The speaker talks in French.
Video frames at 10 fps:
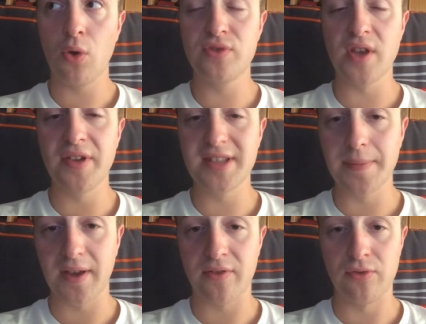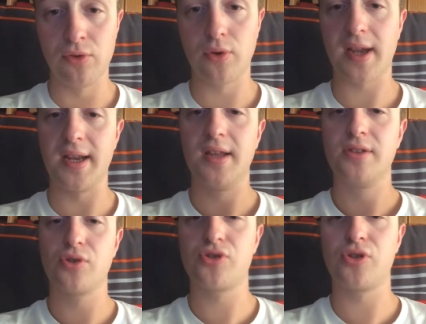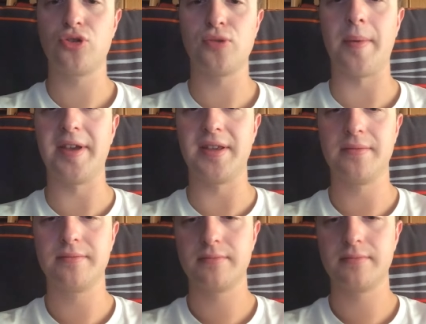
vous avez été prévenus, donc allez, sur ce, ciao bye.